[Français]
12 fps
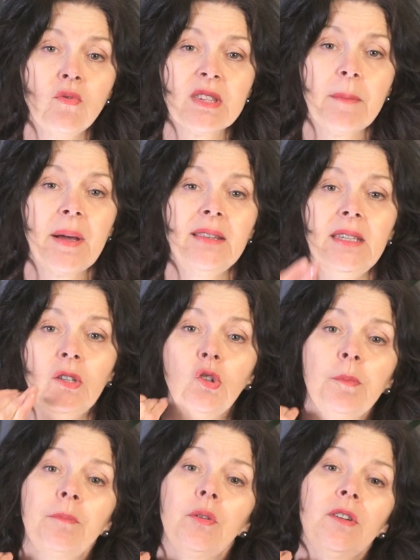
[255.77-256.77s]
Ça prend des
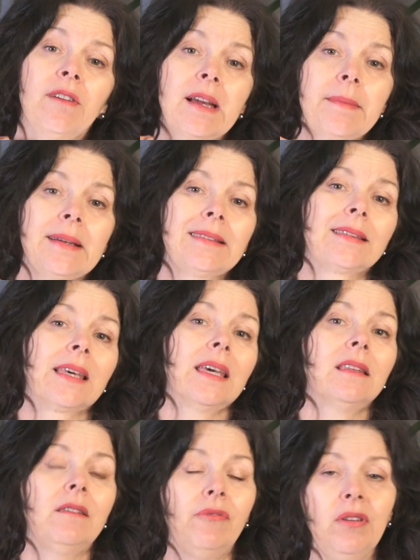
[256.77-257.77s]
coupes vraiment très
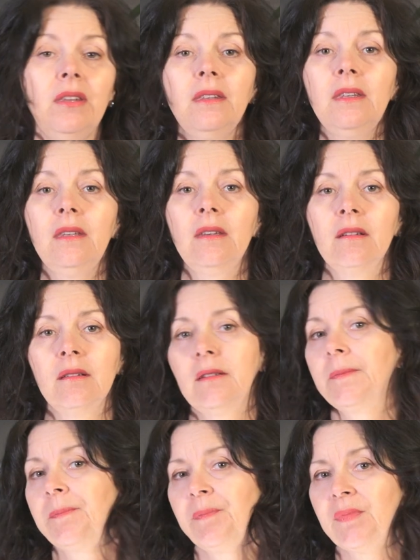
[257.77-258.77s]
définies, euh,
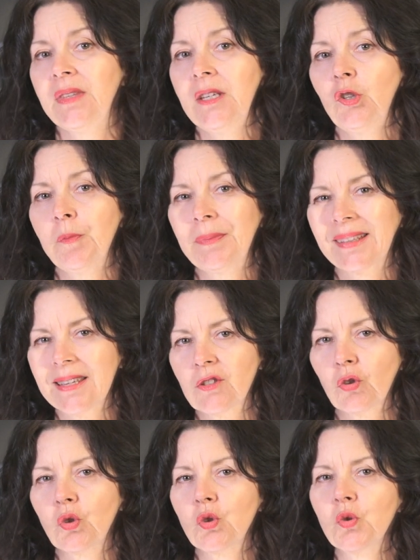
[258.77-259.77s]
des coupes très
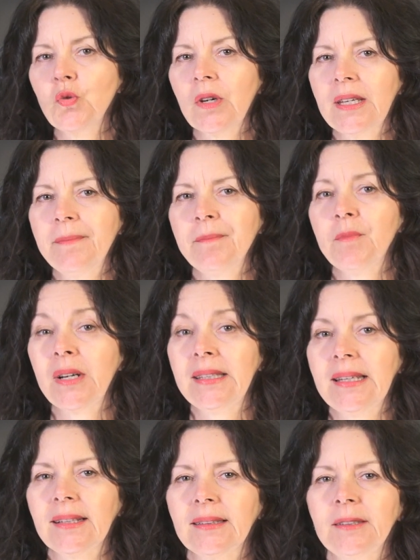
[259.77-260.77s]
structurées,
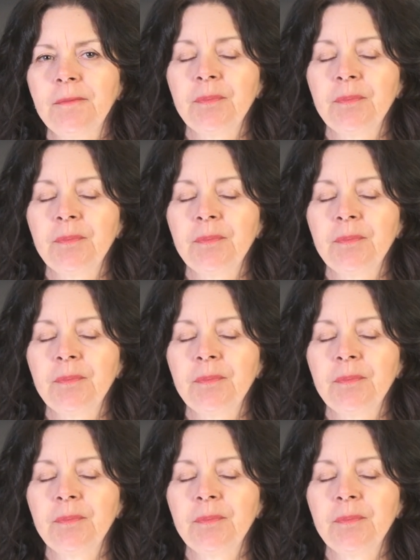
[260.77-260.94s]
modernes.